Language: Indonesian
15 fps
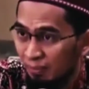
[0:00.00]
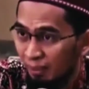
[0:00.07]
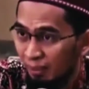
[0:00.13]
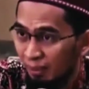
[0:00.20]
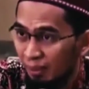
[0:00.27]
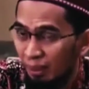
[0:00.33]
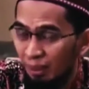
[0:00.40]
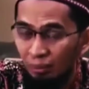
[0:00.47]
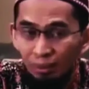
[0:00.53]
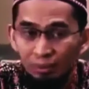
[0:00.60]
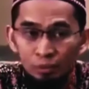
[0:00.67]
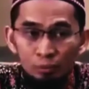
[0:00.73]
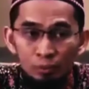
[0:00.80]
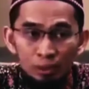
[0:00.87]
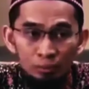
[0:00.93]
Ya. Kalau
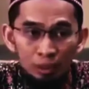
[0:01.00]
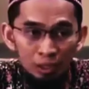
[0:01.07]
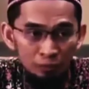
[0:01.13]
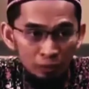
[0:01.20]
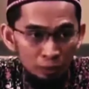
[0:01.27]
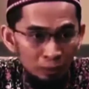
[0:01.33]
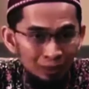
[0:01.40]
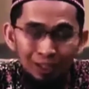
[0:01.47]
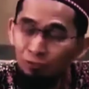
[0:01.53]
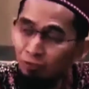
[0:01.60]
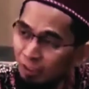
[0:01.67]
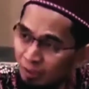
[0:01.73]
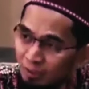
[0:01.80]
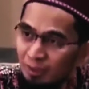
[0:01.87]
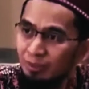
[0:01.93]
antum ingin menghafal Quran,
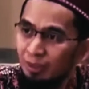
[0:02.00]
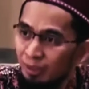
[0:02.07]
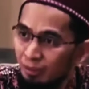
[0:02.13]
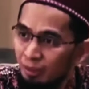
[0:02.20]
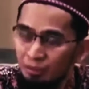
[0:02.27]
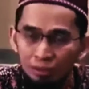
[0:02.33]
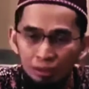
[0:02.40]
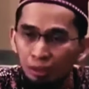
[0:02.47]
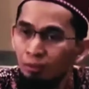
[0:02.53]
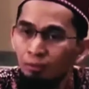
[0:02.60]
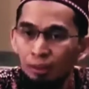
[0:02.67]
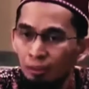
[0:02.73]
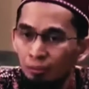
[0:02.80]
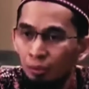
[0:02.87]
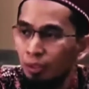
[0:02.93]
hafalin saja. Terserah
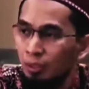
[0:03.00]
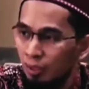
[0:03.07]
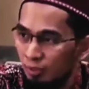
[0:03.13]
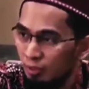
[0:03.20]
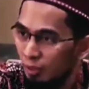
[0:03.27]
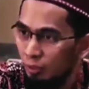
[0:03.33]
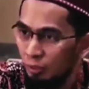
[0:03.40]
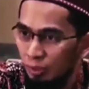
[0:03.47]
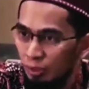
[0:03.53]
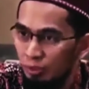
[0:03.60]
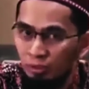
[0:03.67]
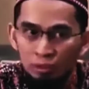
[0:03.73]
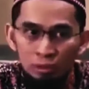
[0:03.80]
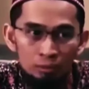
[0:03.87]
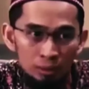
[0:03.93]
Allah, mau dikasih atau
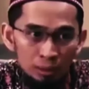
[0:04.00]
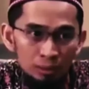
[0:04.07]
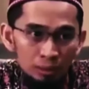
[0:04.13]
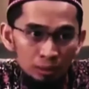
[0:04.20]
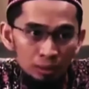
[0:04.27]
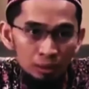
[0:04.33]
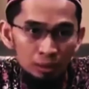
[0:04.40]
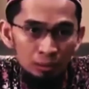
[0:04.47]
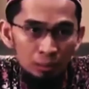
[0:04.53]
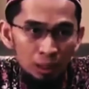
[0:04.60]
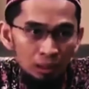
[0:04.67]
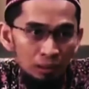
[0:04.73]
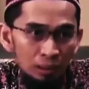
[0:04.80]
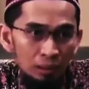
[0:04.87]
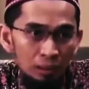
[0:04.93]
tidak terserah Allah.
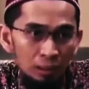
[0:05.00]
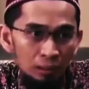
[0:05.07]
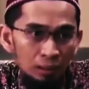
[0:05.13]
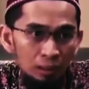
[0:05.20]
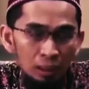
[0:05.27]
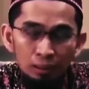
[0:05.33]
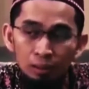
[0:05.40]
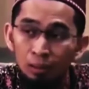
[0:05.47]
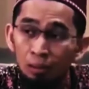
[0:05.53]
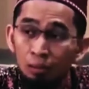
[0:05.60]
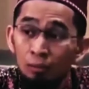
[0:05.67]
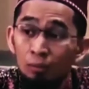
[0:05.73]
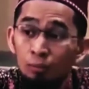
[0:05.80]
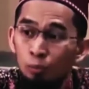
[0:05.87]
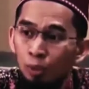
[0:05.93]
Bahkan kadang-kadang ada yang
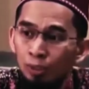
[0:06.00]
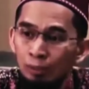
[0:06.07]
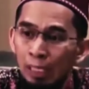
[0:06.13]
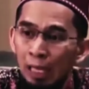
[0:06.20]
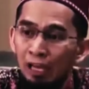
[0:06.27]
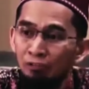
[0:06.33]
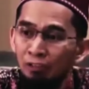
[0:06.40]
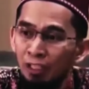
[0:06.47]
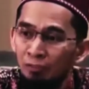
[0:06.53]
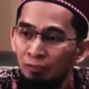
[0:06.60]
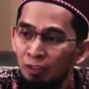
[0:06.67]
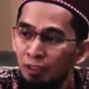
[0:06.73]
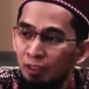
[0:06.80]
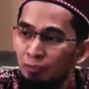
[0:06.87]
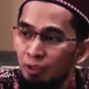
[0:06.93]
Allah buat nggak
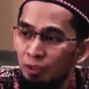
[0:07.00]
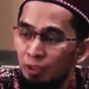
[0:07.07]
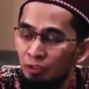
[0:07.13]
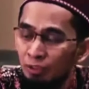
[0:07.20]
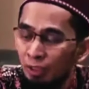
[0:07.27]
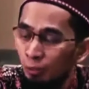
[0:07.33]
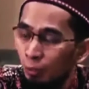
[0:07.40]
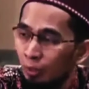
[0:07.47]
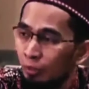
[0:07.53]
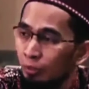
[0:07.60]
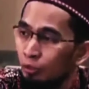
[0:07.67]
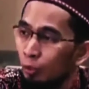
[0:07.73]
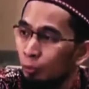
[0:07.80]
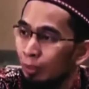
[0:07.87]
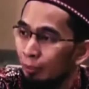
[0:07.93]
hafal-hafal dalam kisaran
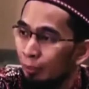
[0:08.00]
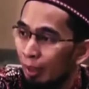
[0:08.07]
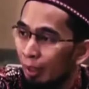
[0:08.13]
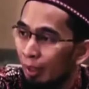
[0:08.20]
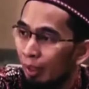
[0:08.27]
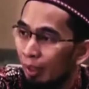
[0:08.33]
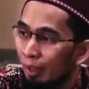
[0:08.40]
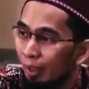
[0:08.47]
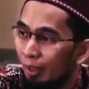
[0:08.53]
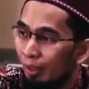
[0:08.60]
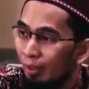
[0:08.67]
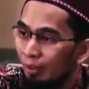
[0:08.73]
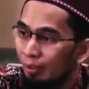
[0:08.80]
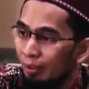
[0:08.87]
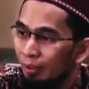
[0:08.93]
waktu yang cukup lama.
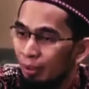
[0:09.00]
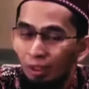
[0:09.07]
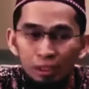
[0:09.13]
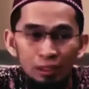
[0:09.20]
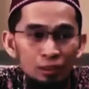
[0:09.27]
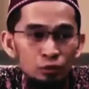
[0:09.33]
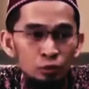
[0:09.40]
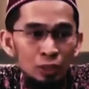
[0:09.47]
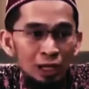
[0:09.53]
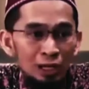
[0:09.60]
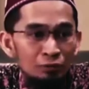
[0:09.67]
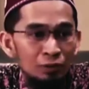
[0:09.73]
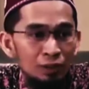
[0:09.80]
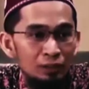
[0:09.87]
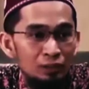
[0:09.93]
Ya, yang ini sudah
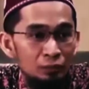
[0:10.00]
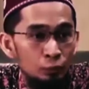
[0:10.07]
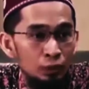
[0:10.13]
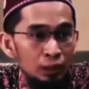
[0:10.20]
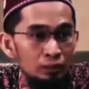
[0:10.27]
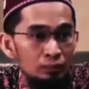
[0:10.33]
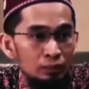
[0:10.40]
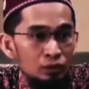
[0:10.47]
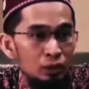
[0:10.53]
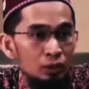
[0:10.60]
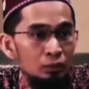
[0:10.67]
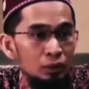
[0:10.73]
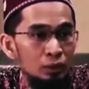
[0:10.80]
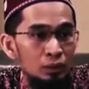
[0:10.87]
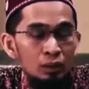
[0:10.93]
hafal si pulan masya
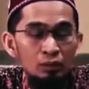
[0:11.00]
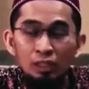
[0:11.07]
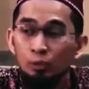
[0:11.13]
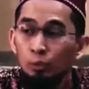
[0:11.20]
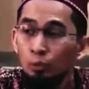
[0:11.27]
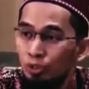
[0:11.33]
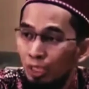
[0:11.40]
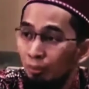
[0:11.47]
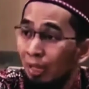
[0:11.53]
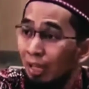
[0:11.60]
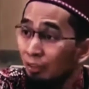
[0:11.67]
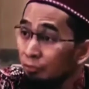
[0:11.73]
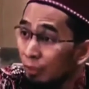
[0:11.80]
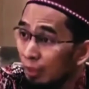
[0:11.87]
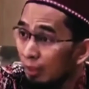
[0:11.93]
Allah, satu jam
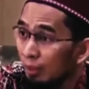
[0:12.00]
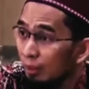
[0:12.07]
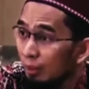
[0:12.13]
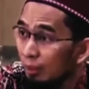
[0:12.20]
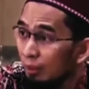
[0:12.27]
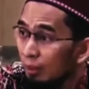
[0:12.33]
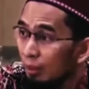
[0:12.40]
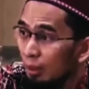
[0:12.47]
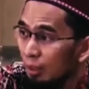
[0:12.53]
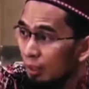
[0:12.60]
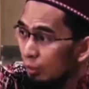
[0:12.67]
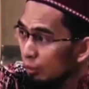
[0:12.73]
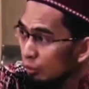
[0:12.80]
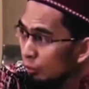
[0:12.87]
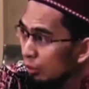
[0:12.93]
hafal. Ini
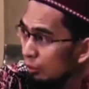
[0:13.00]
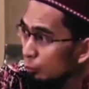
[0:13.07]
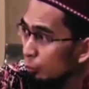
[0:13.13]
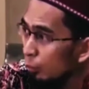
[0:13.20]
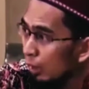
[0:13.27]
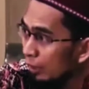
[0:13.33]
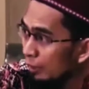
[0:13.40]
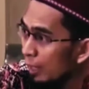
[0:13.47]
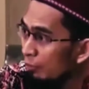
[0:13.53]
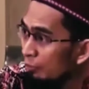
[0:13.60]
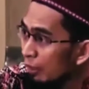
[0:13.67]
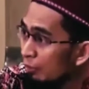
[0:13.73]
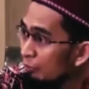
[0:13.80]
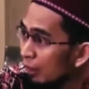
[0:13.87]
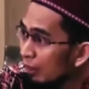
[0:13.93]
kok sudah 10 hari nggak
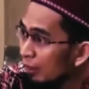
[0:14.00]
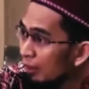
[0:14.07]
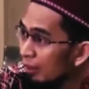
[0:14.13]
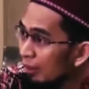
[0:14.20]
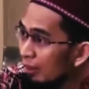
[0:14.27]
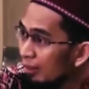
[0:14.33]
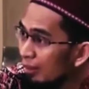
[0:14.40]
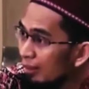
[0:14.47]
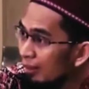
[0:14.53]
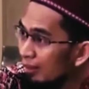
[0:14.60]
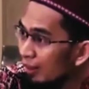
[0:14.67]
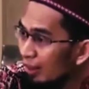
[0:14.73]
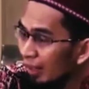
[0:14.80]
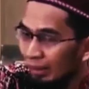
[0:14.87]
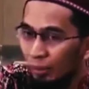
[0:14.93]
hafal-hafal?
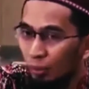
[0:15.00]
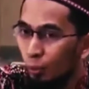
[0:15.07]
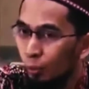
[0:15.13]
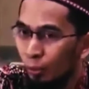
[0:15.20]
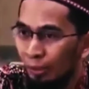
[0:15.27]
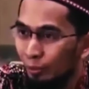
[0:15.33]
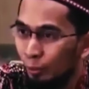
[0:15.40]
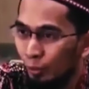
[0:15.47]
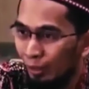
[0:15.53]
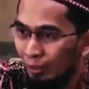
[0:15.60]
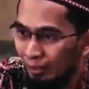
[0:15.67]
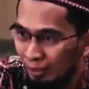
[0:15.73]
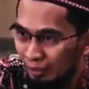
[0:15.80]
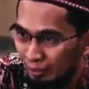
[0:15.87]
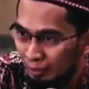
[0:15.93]
Karena ukuran
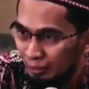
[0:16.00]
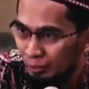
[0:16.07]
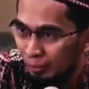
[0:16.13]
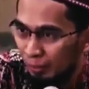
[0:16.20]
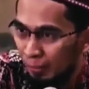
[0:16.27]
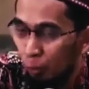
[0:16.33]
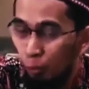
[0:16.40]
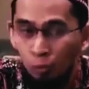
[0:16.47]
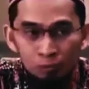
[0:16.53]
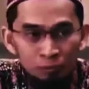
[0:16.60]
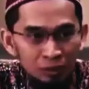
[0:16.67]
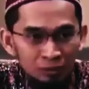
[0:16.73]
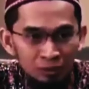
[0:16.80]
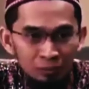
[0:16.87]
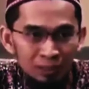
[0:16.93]
Quran itu
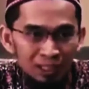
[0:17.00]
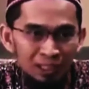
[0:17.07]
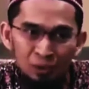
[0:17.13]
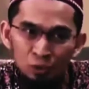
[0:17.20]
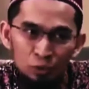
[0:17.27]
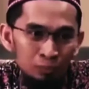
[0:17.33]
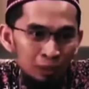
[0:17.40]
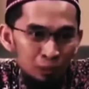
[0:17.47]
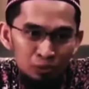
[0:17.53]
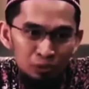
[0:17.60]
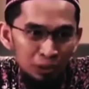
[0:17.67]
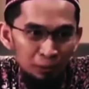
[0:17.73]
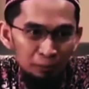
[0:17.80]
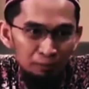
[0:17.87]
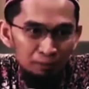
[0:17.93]
hukum Allah beda dengan hukum
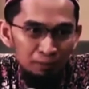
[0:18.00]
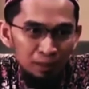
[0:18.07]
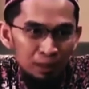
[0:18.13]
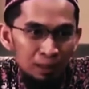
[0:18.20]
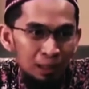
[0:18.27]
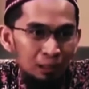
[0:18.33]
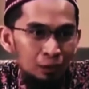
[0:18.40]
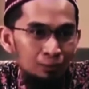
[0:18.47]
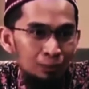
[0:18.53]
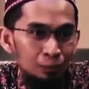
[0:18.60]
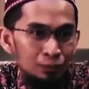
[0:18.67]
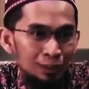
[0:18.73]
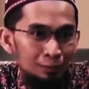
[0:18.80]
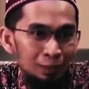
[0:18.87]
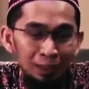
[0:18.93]
manusia. Kalau
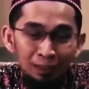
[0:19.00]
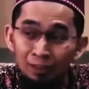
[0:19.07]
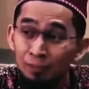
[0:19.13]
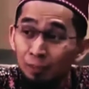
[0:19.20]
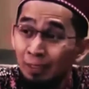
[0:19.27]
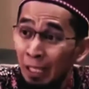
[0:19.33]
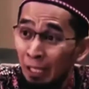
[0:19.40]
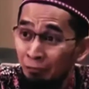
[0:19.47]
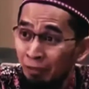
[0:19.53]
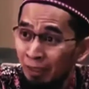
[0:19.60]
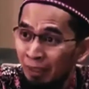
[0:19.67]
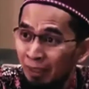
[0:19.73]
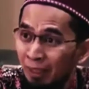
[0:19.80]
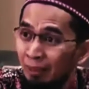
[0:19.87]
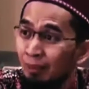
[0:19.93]
manusia pengennya cepat
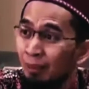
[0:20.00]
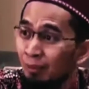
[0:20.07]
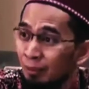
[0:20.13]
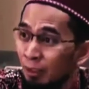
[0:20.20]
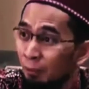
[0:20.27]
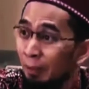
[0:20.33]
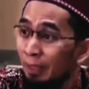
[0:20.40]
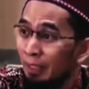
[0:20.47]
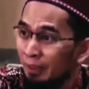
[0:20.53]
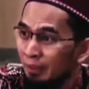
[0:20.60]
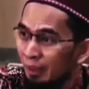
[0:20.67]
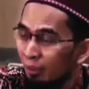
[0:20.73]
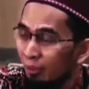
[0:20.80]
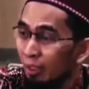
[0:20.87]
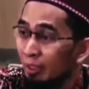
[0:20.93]
hafal, kalau Allah
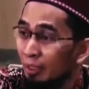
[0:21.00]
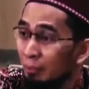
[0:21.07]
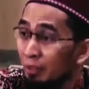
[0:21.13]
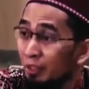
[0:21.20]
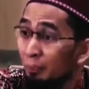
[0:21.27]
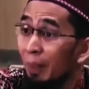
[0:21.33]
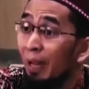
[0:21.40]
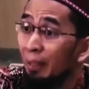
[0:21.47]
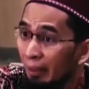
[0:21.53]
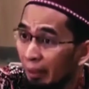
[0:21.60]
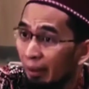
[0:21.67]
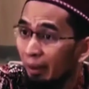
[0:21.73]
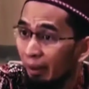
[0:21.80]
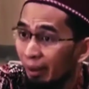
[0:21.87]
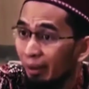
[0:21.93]
pengennya orang ini banyak
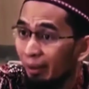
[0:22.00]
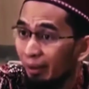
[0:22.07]
pahala.